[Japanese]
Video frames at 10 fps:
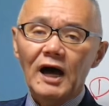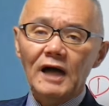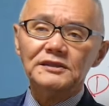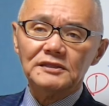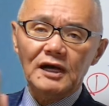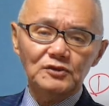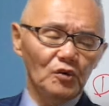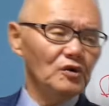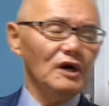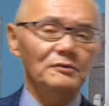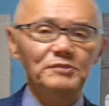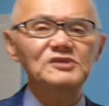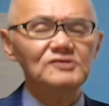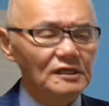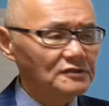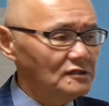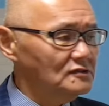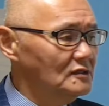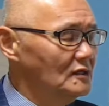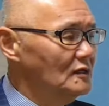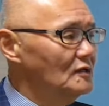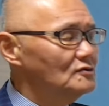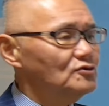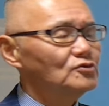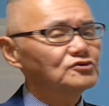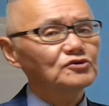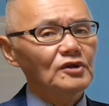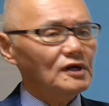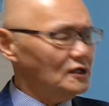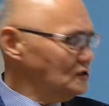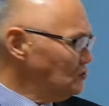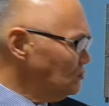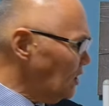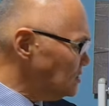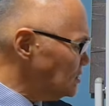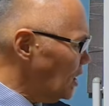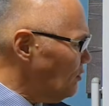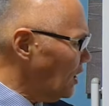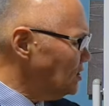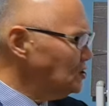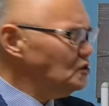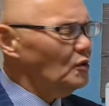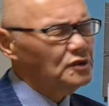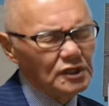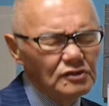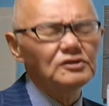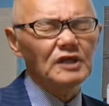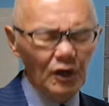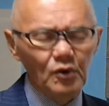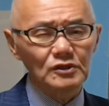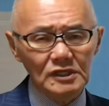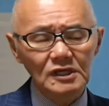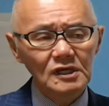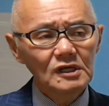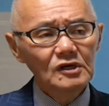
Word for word: あったかどうかは別なんですそうするとなんか週刊誌側が非常に有利なように